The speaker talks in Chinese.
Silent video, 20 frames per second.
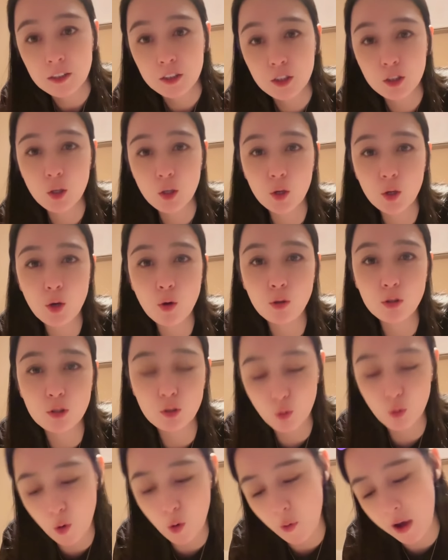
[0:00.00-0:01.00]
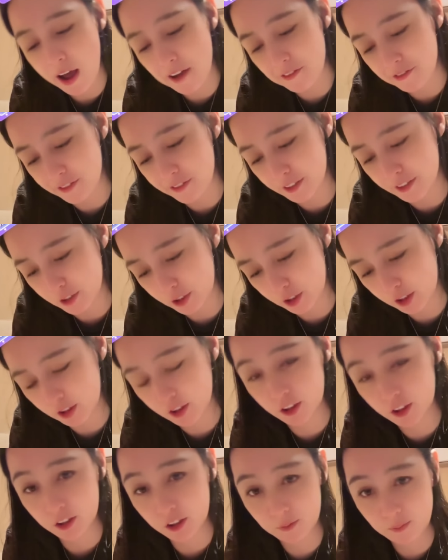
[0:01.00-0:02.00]
只有六十多万粉
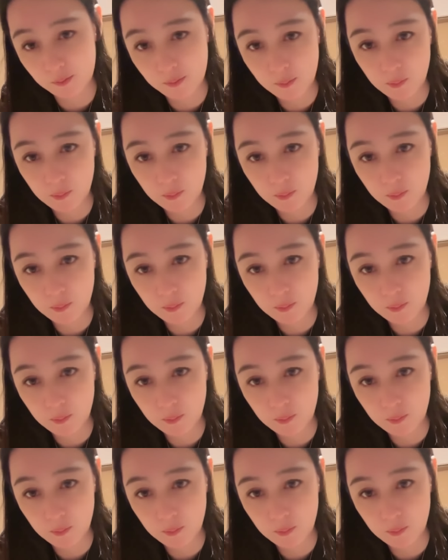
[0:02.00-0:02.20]
丝。